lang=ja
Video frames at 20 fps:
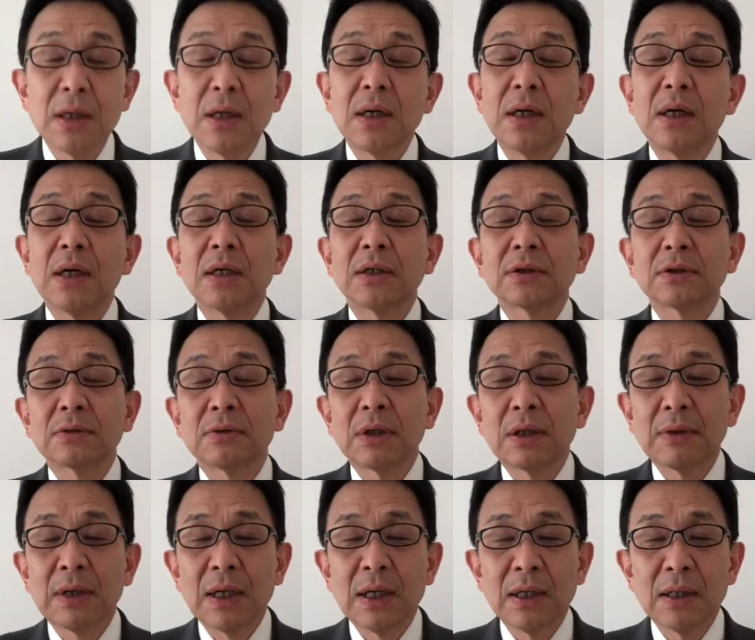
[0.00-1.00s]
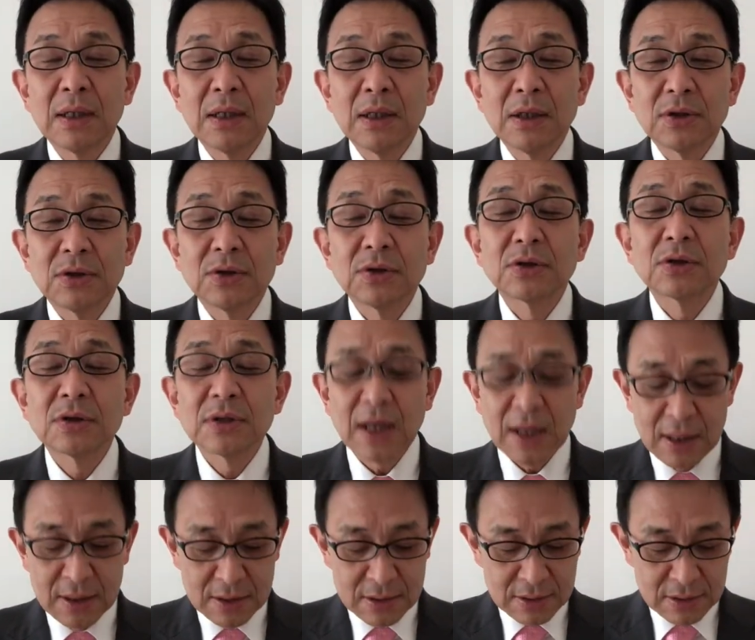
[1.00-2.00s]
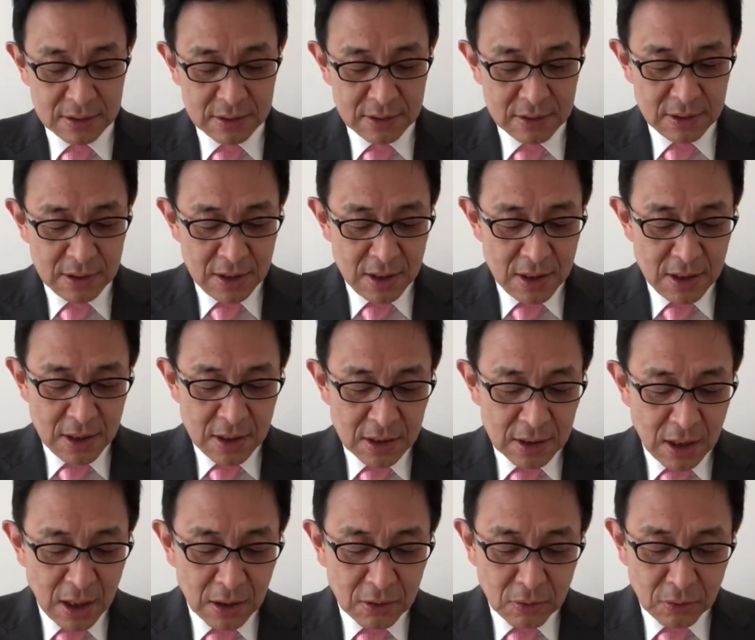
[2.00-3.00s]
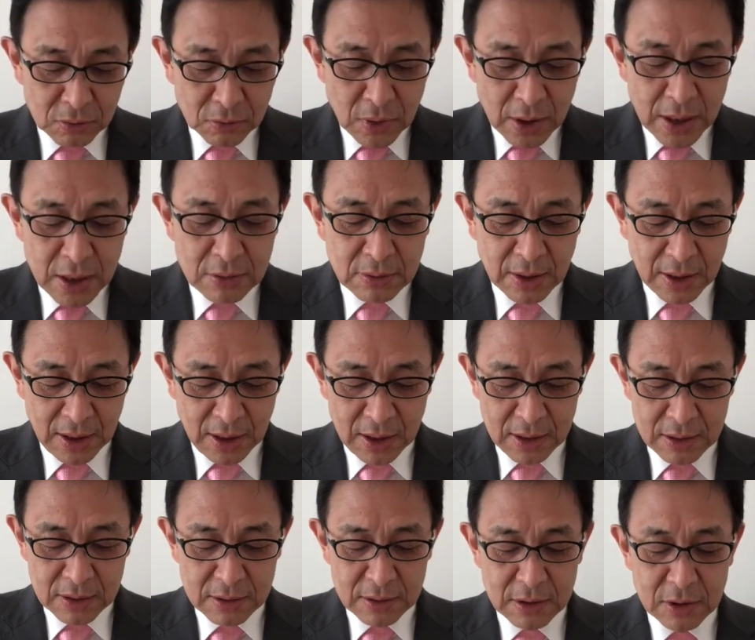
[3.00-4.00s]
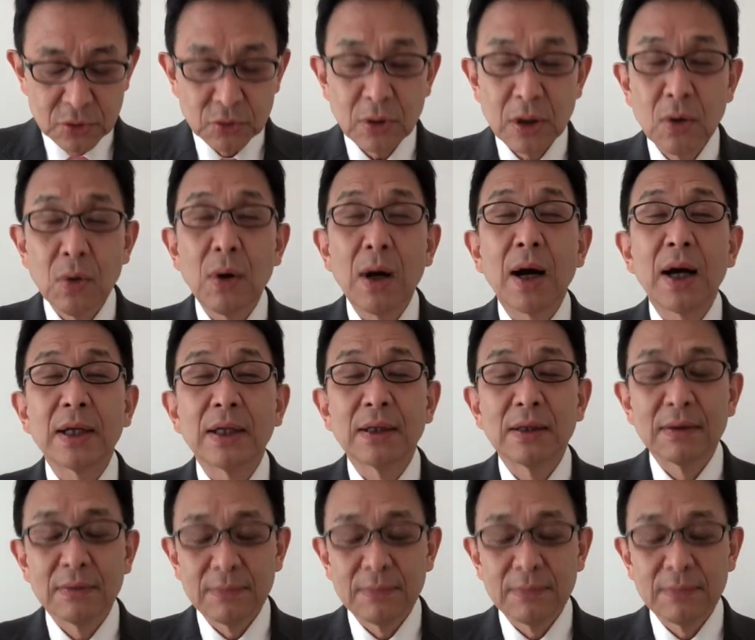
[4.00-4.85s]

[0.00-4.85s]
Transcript: ああそれは頭痛だ葛根湯あげるからそれお上がり